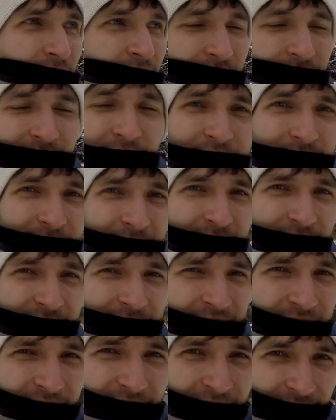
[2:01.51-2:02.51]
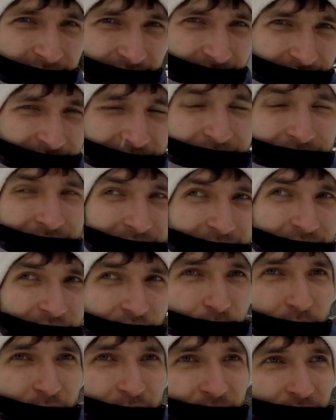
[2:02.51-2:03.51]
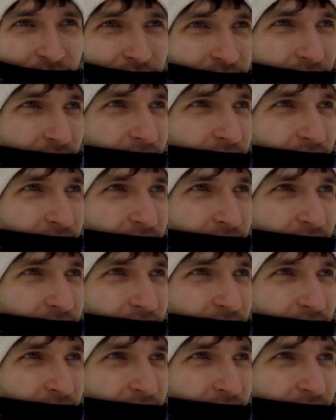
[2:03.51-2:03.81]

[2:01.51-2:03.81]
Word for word: главное не сдаваться, главное идти вперед.